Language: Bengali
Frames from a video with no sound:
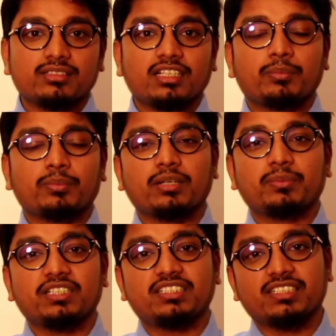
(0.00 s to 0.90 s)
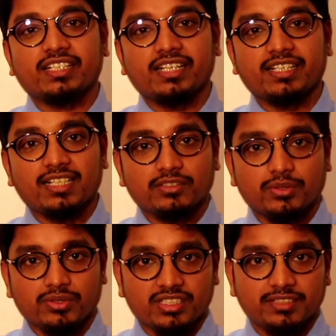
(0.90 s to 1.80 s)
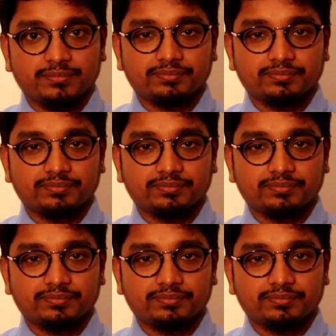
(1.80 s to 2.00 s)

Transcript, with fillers: তারপর আপনি যে জায়গায় কাজ করছেন